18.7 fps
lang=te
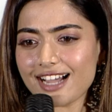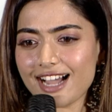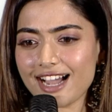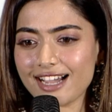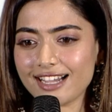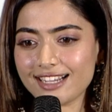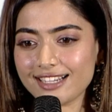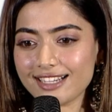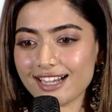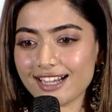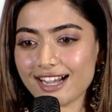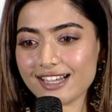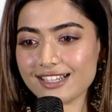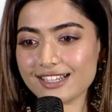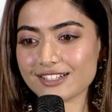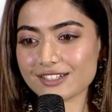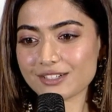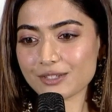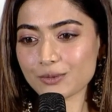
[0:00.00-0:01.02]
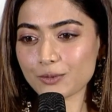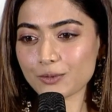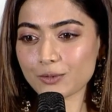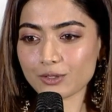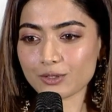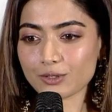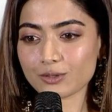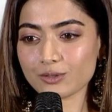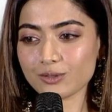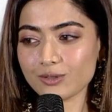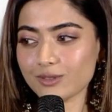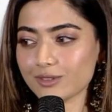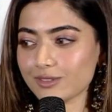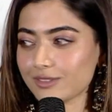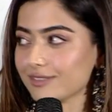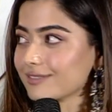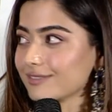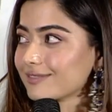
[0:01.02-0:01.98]
ఐ ఐ జస్ట్ వాంట్ టు
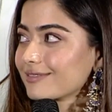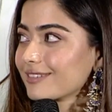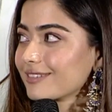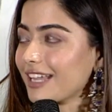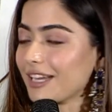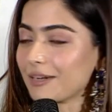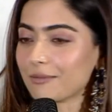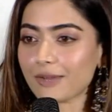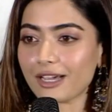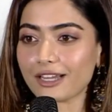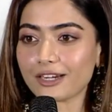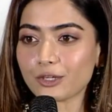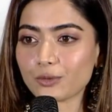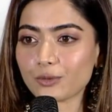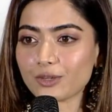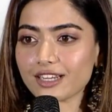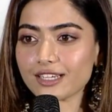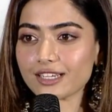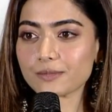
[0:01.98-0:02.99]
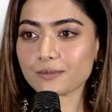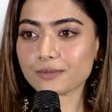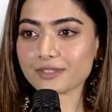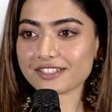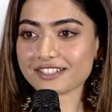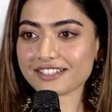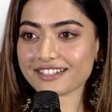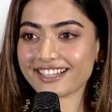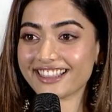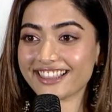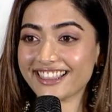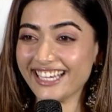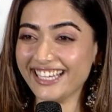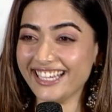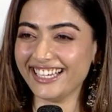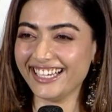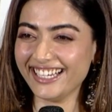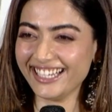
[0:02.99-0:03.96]
గెట్ మ్యారీ టు అ నైస్ పర్సన్
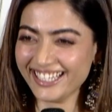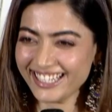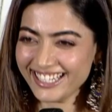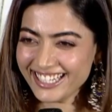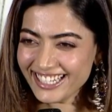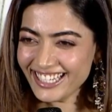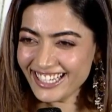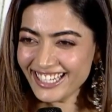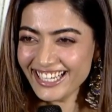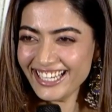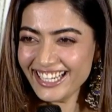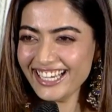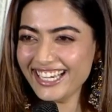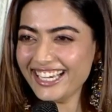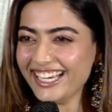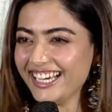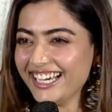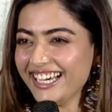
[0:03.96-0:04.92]
అంతే మీరు ఎవరిని పెళ్లి